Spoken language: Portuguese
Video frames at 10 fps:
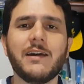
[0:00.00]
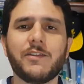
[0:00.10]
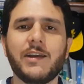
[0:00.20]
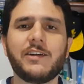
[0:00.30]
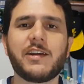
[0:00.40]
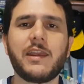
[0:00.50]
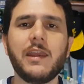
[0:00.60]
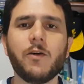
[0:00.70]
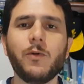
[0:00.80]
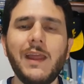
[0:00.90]
Você acha
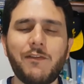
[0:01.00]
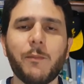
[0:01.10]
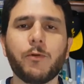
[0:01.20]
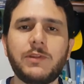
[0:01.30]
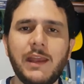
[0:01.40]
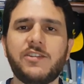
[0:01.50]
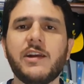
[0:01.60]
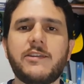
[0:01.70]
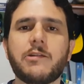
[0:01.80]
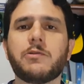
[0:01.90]
que o Liverpool tem
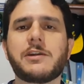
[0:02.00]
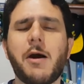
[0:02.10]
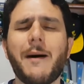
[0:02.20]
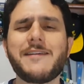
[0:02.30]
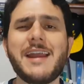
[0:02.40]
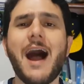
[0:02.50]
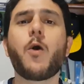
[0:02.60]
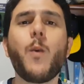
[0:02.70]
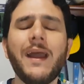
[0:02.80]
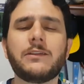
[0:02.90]
chance contra o Real Madrid?
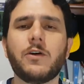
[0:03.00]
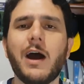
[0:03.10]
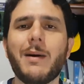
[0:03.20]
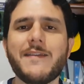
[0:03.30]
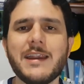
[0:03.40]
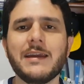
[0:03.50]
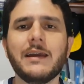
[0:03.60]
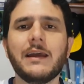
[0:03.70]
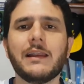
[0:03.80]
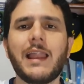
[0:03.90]
Aguenta o Real Madrid
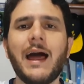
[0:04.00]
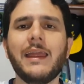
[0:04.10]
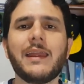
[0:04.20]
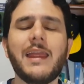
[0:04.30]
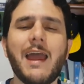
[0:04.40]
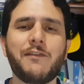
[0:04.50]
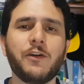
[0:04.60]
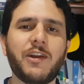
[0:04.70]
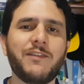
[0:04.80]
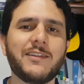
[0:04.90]
lá em Kiev no
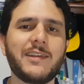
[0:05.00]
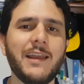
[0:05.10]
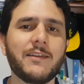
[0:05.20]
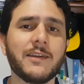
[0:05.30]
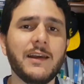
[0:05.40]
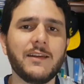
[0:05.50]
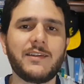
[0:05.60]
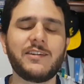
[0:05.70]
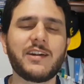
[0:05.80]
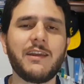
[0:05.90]
dia 26? Você
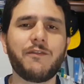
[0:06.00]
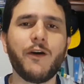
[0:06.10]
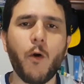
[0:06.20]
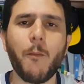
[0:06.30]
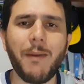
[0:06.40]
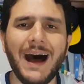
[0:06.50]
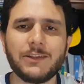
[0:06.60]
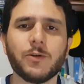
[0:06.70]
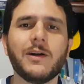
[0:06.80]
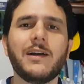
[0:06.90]
acha que foi
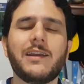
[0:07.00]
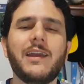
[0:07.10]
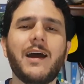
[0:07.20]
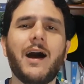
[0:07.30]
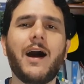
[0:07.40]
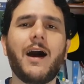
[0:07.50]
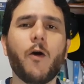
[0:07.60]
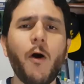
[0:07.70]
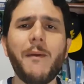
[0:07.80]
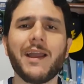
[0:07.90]
roubado, que a
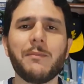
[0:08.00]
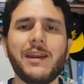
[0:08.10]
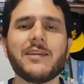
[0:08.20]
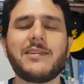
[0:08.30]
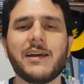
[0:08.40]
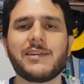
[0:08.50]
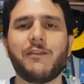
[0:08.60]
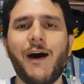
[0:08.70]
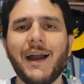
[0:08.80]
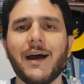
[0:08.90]
Roma que merecia essa
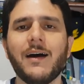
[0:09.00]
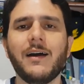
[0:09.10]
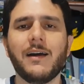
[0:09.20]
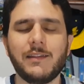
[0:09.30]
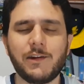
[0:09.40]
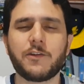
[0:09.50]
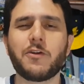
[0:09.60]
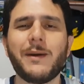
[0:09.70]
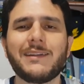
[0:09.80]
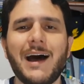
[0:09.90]
vaga? Deixa seu
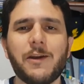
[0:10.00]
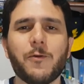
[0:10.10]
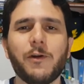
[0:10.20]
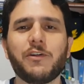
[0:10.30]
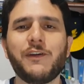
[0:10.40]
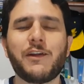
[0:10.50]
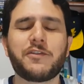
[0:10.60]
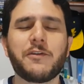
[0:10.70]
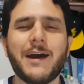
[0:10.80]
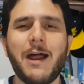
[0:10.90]
comentário, curte o vídeo,
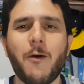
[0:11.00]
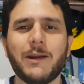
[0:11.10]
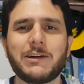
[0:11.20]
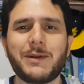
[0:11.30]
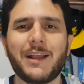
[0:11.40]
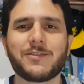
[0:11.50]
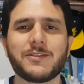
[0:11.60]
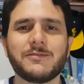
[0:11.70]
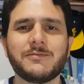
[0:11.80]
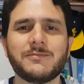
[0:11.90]
assina o canal. Grande abraço!